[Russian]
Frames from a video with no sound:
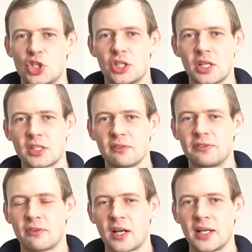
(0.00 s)

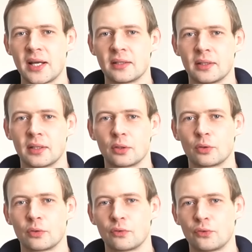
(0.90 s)
14 февраля
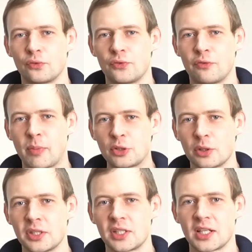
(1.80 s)
а, в
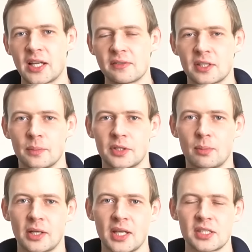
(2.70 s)
поселке Николаевском
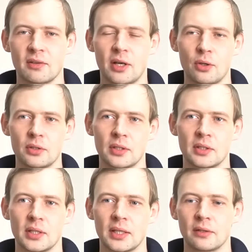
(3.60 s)
Тарабактайского
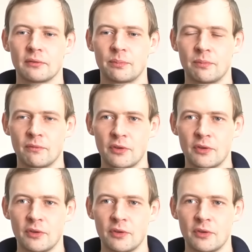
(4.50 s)
района а,